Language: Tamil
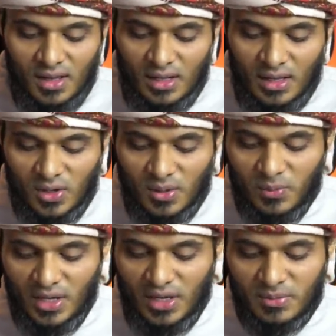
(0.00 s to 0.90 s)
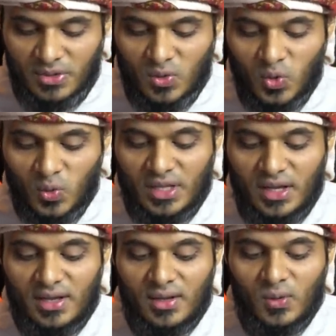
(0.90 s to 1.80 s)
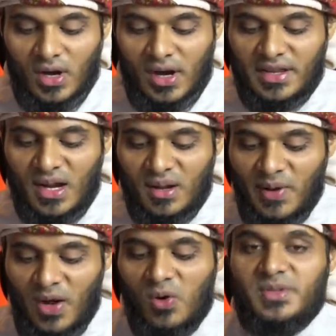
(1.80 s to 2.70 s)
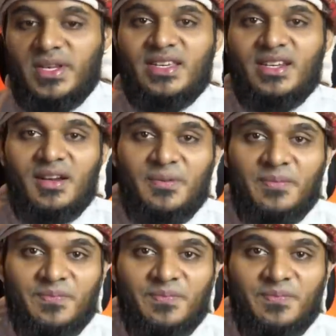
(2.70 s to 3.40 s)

அல்லாஹ் ரப்புலாலமின் கூறுவதாக ஒரு அடியான் பாவம் செய்கிறான்